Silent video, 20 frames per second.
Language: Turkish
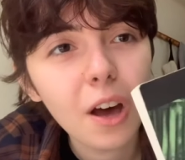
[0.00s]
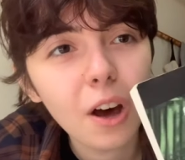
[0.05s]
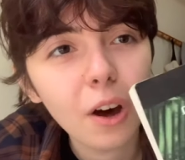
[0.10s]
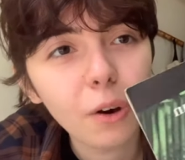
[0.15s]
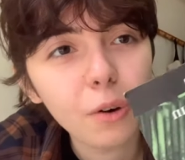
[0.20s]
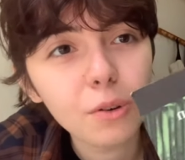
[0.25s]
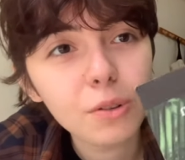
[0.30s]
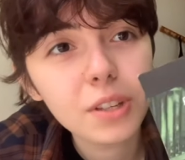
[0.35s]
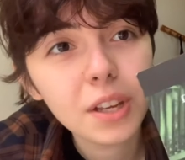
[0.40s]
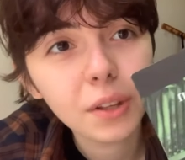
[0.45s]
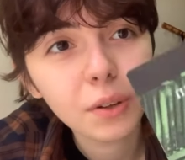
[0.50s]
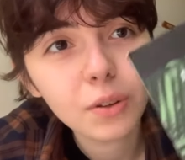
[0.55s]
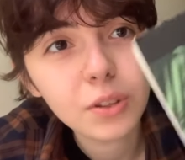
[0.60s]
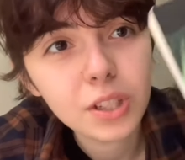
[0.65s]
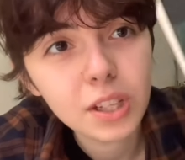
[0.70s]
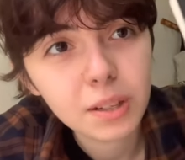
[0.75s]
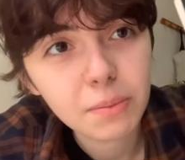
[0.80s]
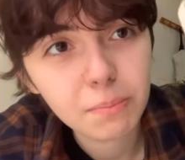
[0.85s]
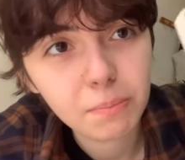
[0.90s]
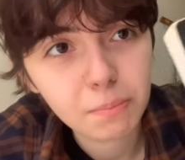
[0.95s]
O yüzden
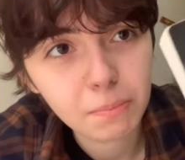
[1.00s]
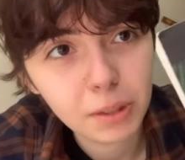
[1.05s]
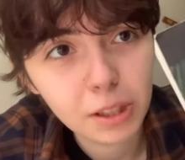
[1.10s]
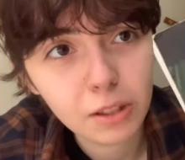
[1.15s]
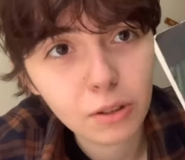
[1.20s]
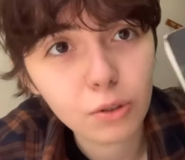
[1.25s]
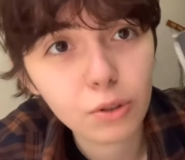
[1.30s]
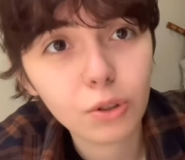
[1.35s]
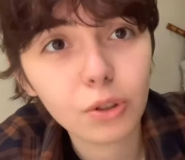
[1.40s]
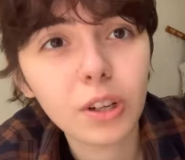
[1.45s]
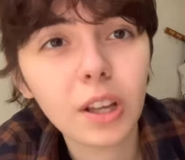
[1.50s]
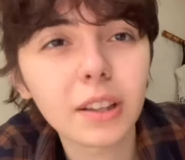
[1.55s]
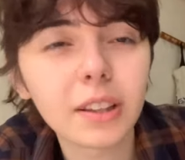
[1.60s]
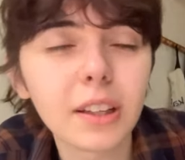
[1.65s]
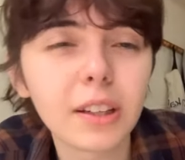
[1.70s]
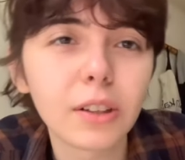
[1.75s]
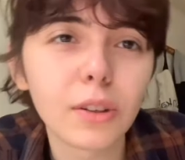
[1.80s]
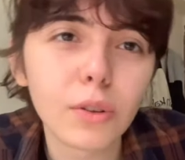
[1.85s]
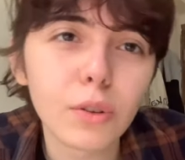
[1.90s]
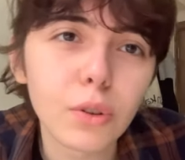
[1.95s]
önce bir dinozorun
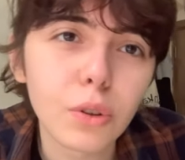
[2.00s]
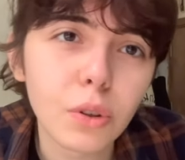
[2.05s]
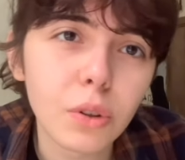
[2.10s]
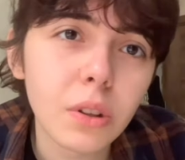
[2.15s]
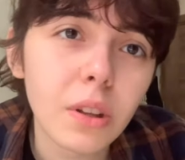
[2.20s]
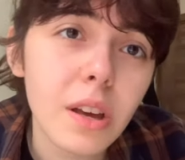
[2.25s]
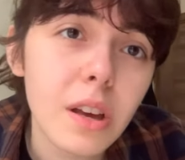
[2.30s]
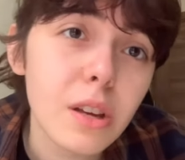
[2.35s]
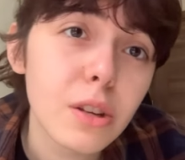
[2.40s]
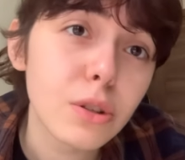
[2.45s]
anılarını okuyun.